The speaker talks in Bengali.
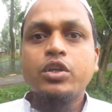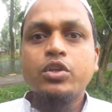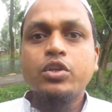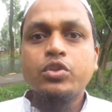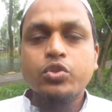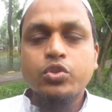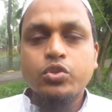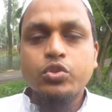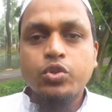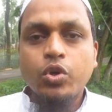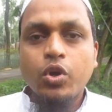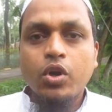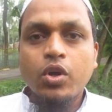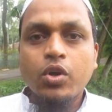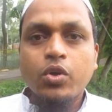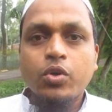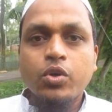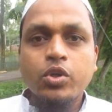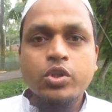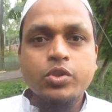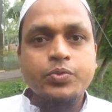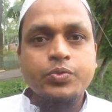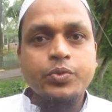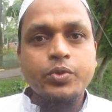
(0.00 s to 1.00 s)
তো
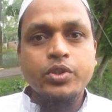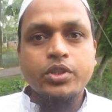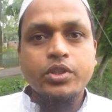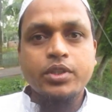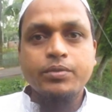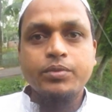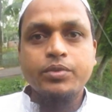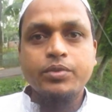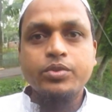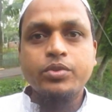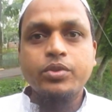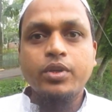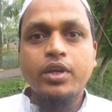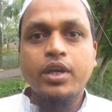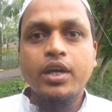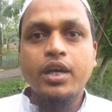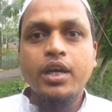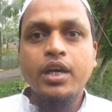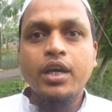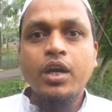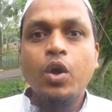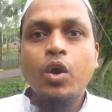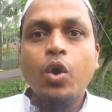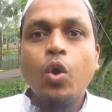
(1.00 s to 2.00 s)
দলকোষ বলতে বন্ধুরা
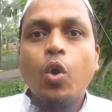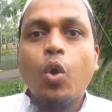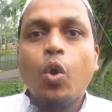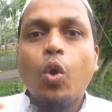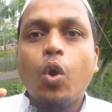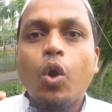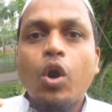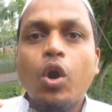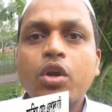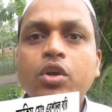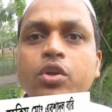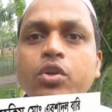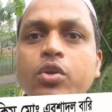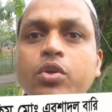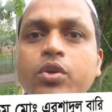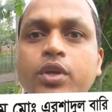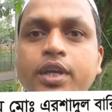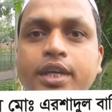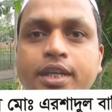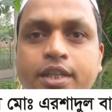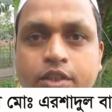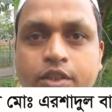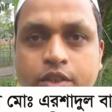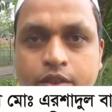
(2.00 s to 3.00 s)

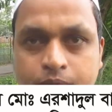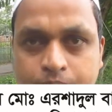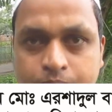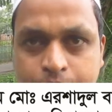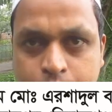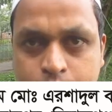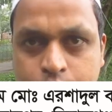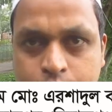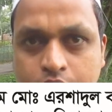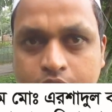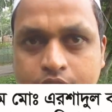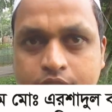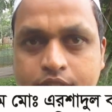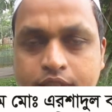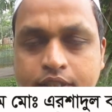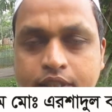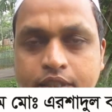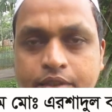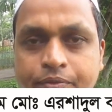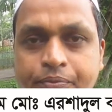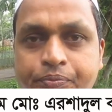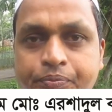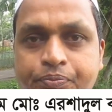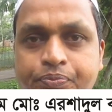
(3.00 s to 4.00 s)
অন্ডকে বুঝাচ্ছি
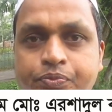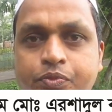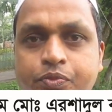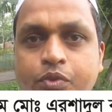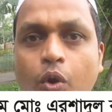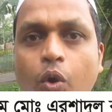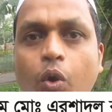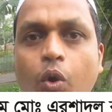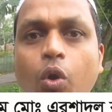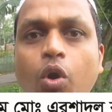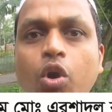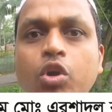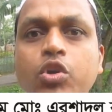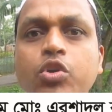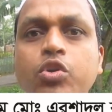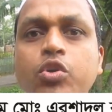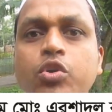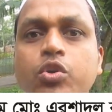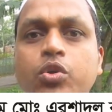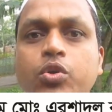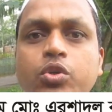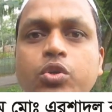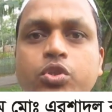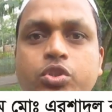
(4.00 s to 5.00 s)

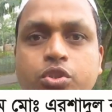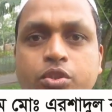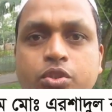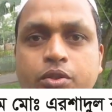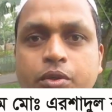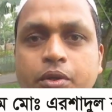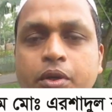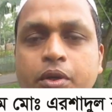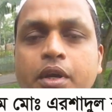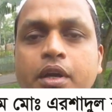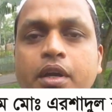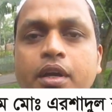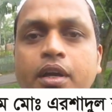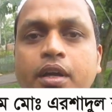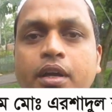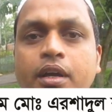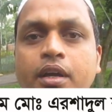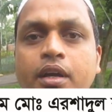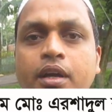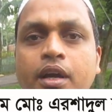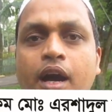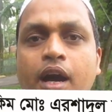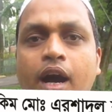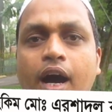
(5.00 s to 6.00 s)
অন্ডকোষ
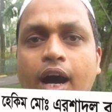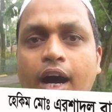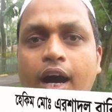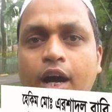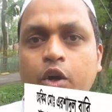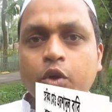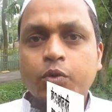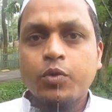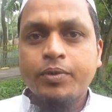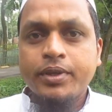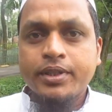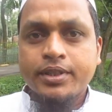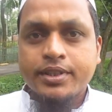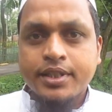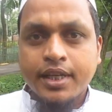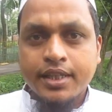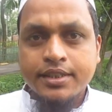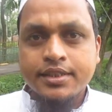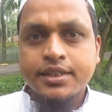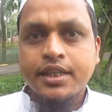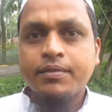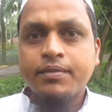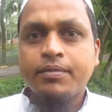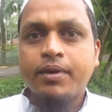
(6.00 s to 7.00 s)
আয়ুর্বেদ
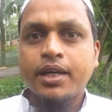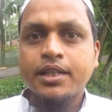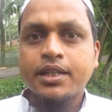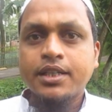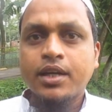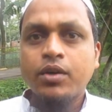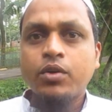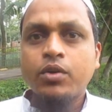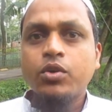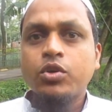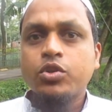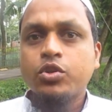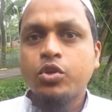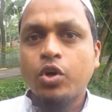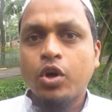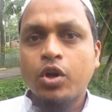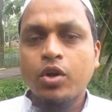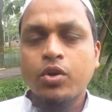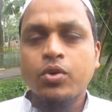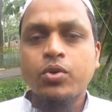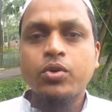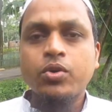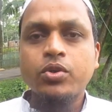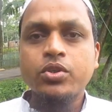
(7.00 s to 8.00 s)
শাস্ত্রের ভাষা হলো
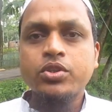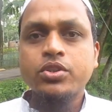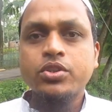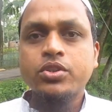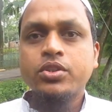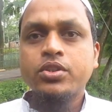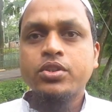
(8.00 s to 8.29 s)
দলকোষ